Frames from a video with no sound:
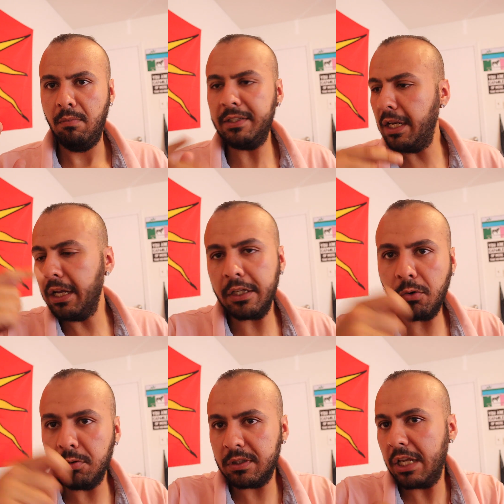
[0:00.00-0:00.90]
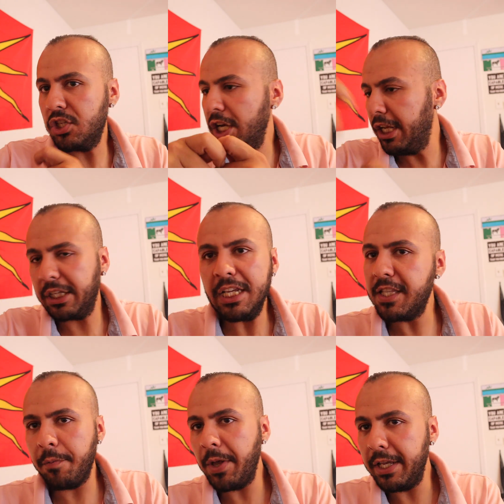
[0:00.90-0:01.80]
مثلا كتكون انت جيع
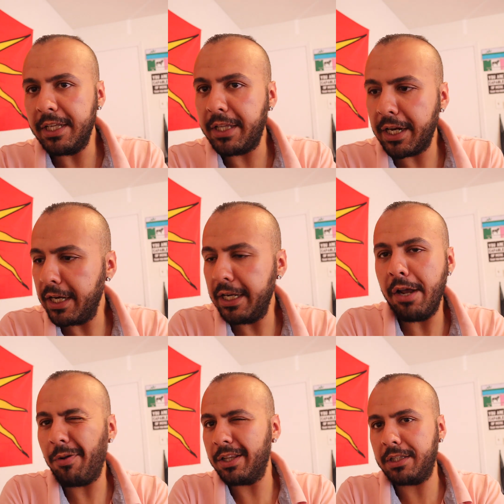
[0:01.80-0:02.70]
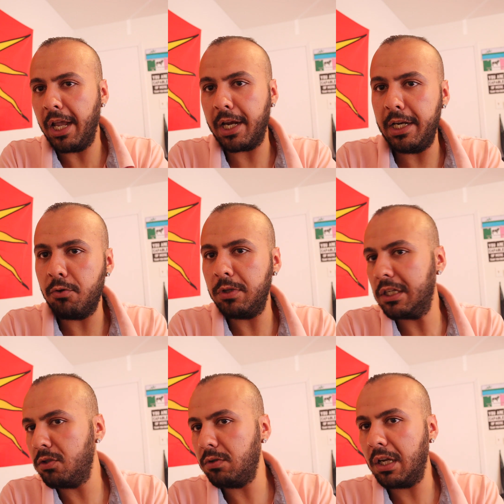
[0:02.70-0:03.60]
مكسر بايا دريه وكتضحك ليك وداك
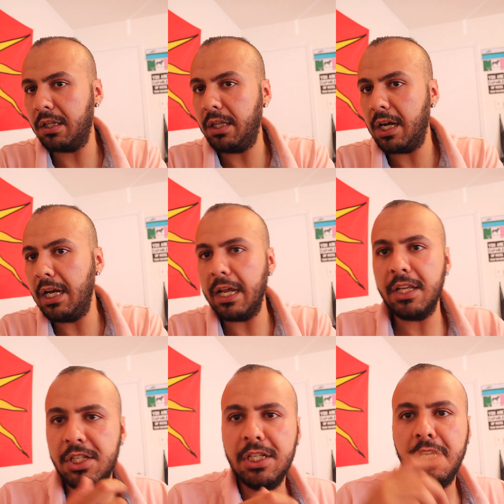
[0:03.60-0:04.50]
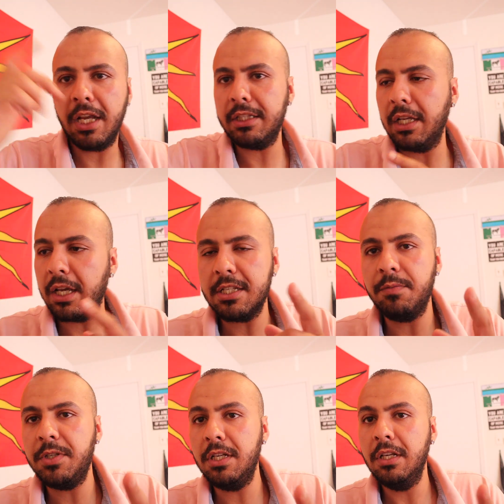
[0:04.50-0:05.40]
الشيء انت كتضحك لها كتجي هي كتنقز
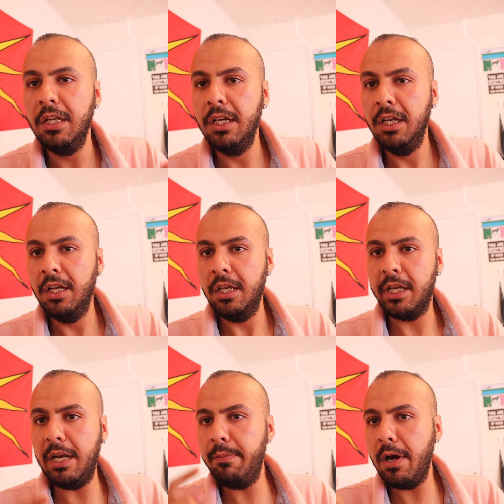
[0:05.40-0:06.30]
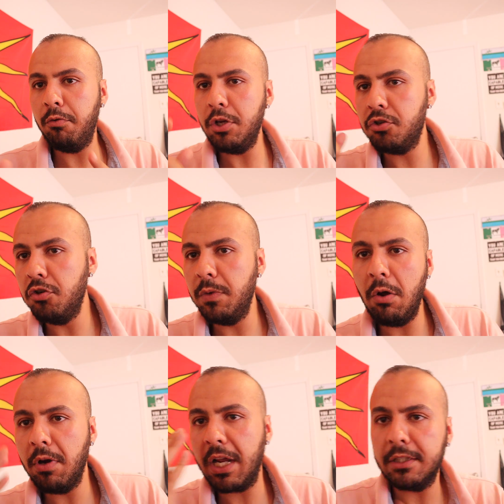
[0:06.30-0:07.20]
بشي كلمه ولا جمله
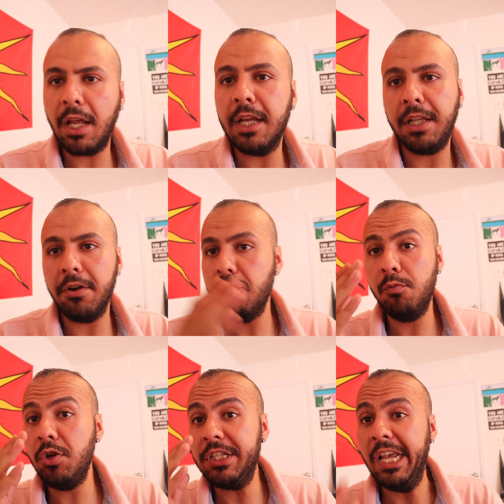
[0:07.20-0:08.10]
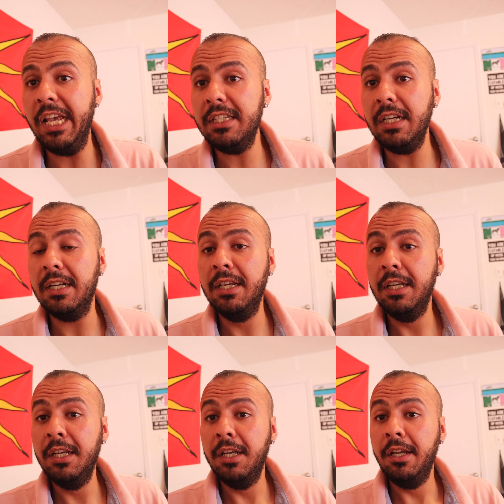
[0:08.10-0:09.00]
ولا كتقاطعكم ولا شي حاجه
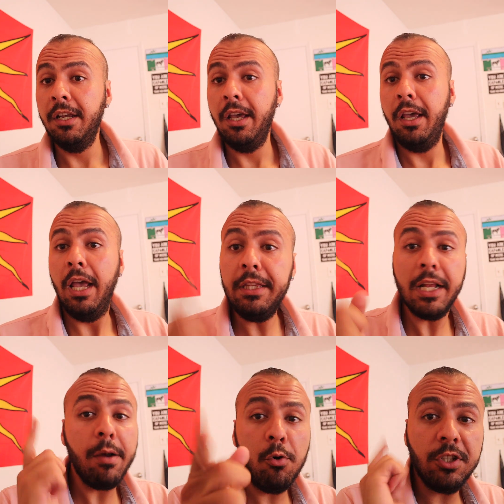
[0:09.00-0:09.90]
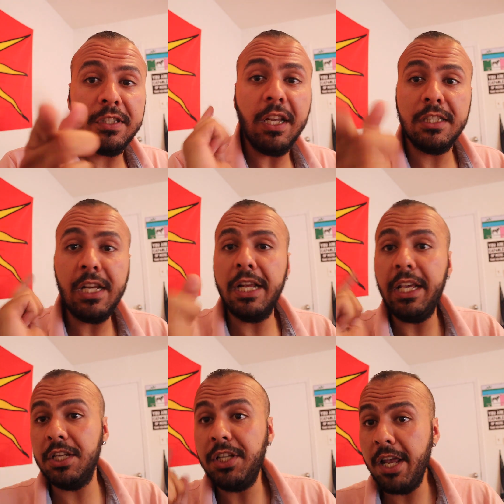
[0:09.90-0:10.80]
هذا راه مؤشر ديال
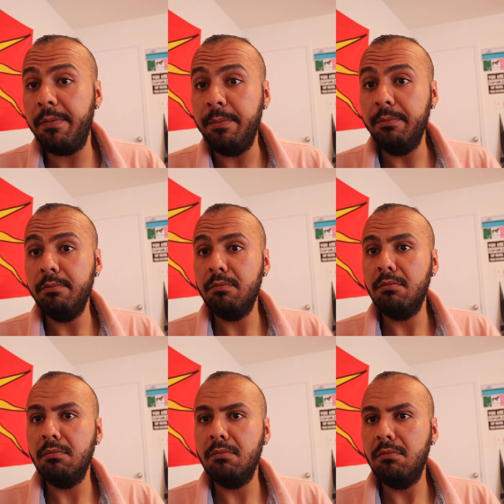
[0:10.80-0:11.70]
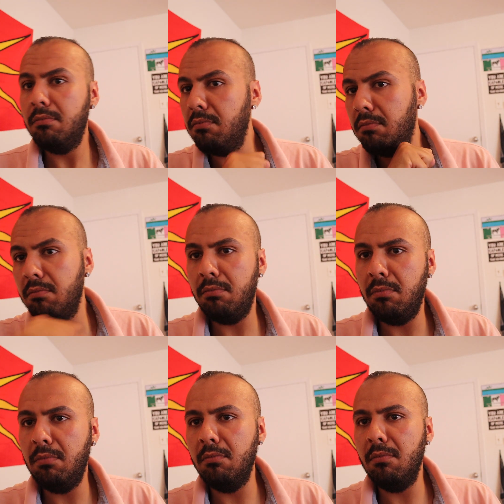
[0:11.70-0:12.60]
الاعجاب
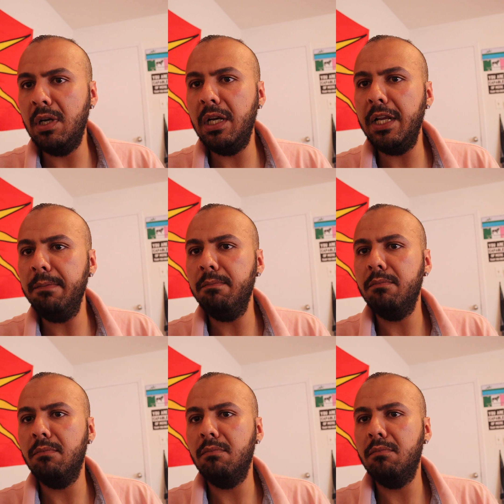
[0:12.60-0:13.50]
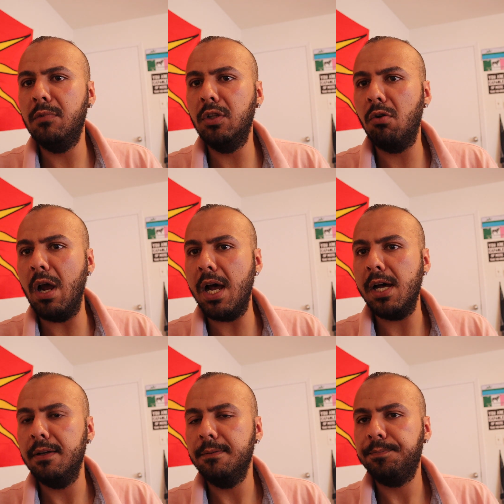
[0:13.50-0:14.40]
باللي
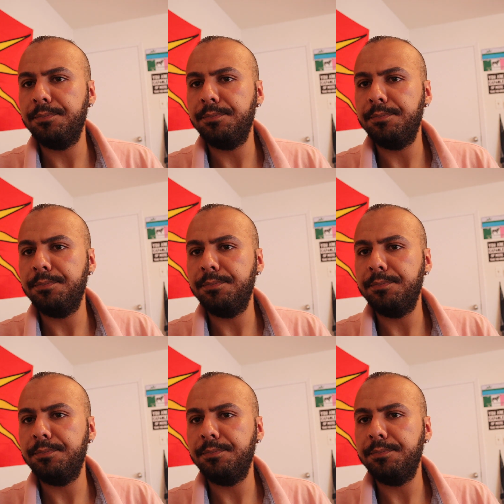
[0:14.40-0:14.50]
النقعه